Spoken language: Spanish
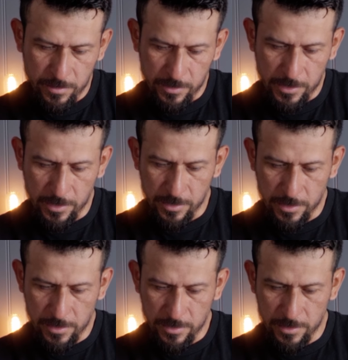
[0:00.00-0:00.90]
Aquí en
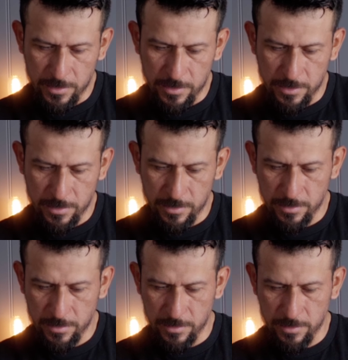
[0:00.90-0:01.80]
el,
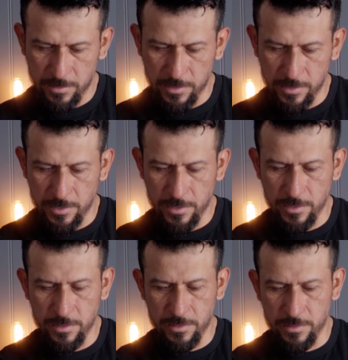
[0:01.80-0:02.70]
en,
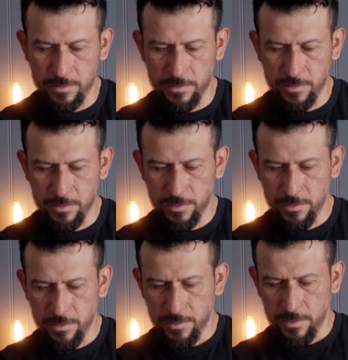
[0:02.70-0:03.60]
el,
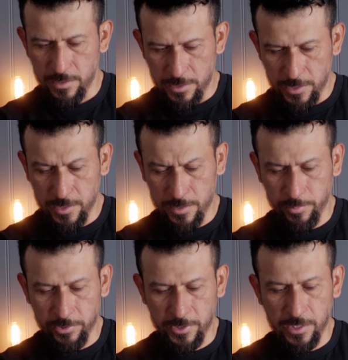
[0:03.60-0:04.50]
en el
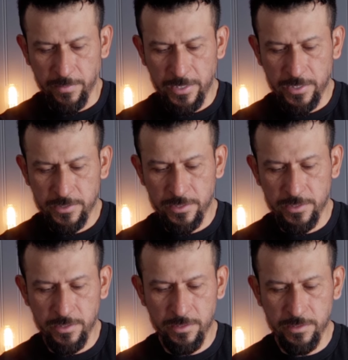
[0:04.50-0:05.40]
portanavajas
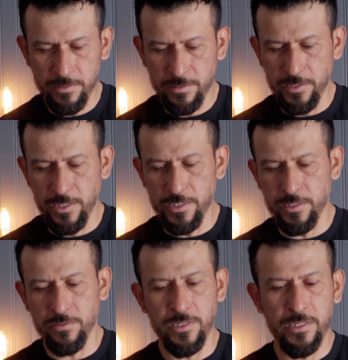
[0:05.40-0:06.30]
este y ahí
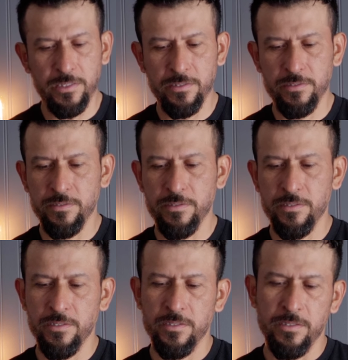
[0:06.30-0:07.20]
atora.
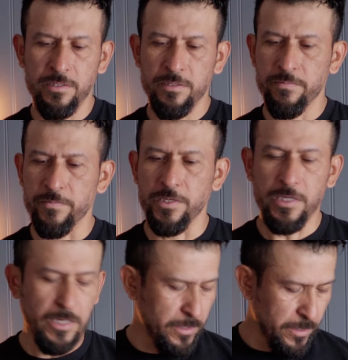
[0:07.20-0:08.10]
Y
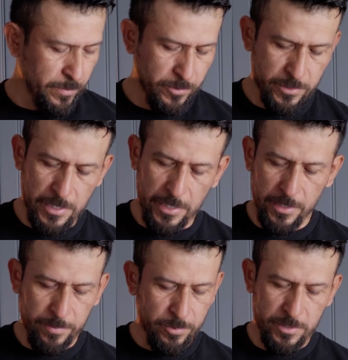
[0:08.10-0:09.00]
ya la tenemos. Y
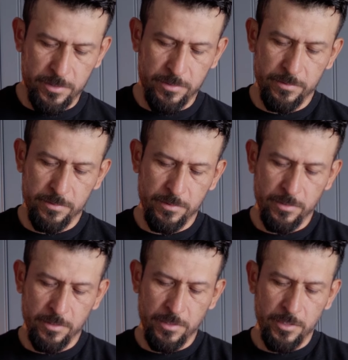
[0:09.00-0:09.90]
ahí pues
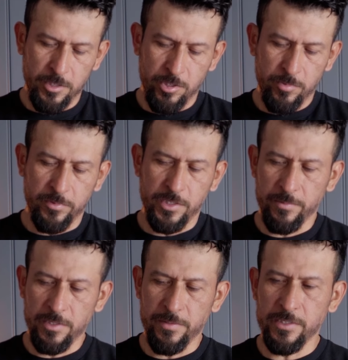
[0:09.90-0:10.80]

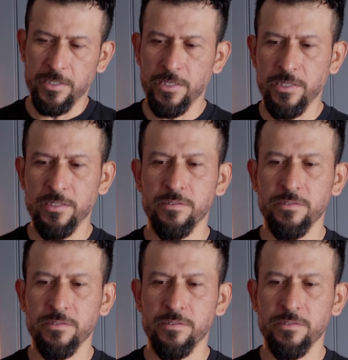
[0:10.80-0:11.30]
ponemos la batería.